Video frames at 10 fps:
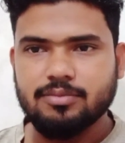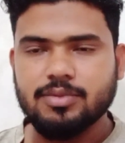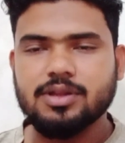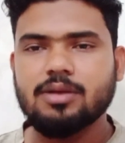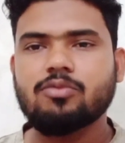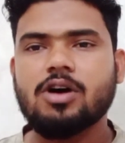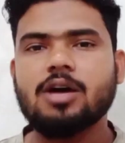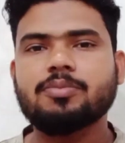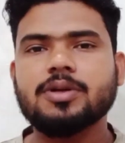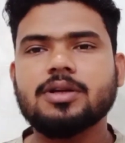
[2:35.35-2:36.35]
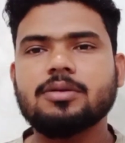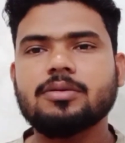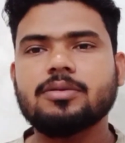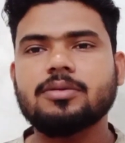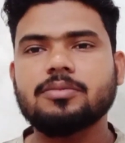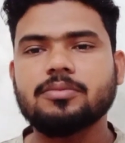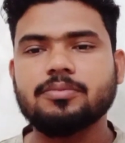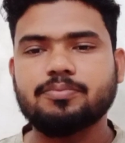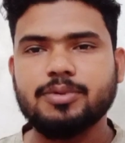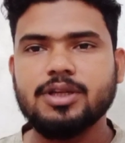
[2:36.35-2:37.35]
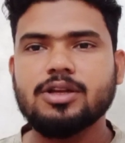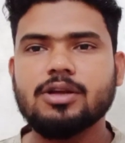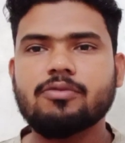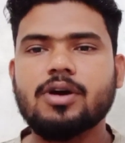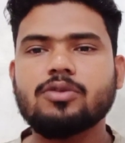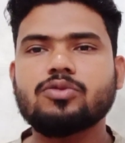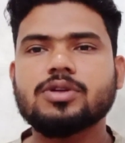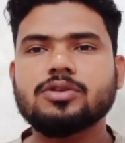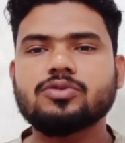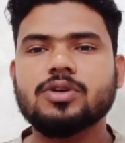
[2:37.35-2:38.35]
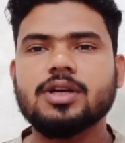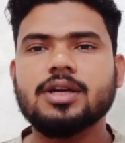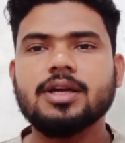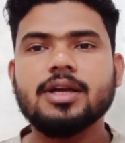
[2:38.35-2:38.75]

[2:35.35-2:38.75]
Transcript: मतलब वहां पे पीने वालों की जो है